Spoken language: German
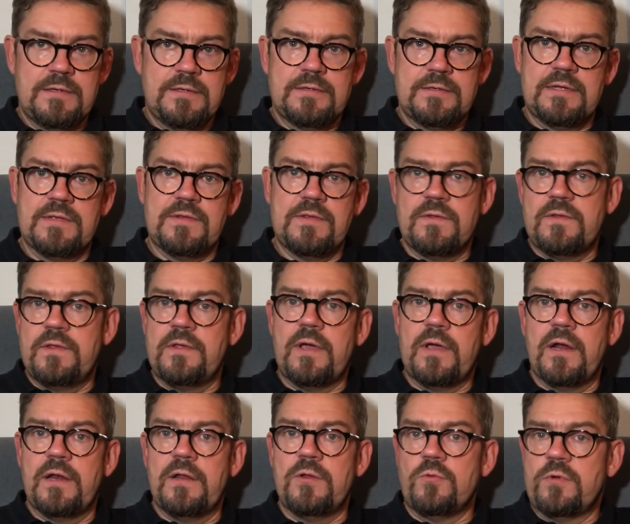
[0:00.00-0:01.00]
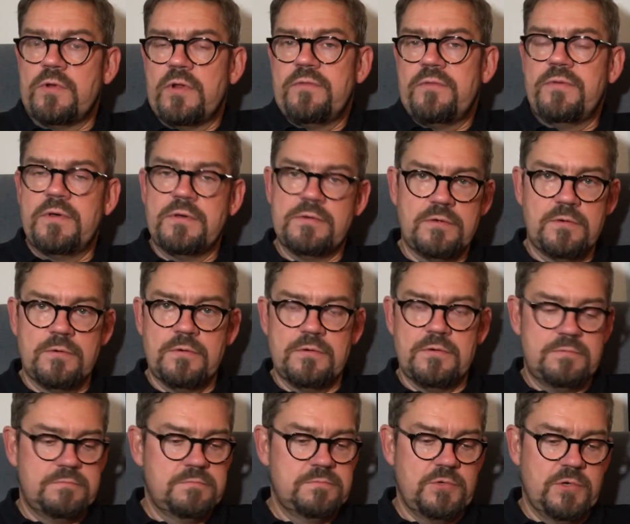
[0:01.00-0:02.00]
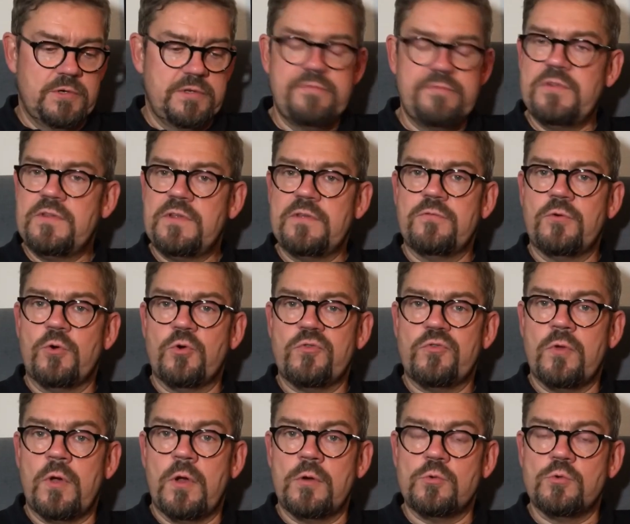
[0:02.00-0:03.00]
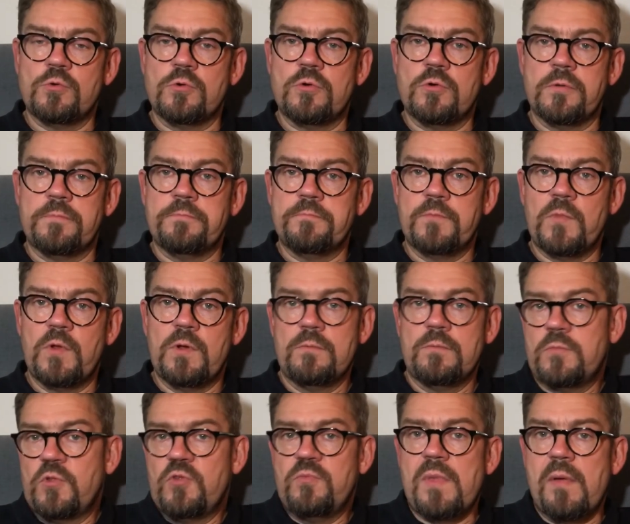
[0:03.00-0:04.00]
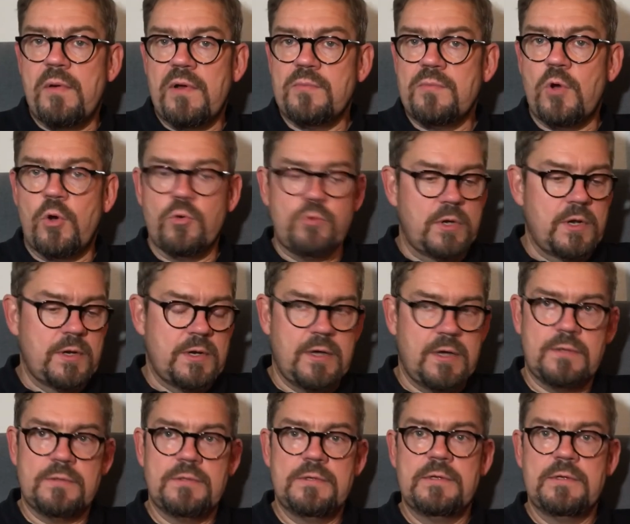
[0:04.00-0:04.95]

dass sie sich eigentlich nur das, äh, ja, die Whisky-Fokusse angucken können. Ne? Ist mir manchmal auch nur danach.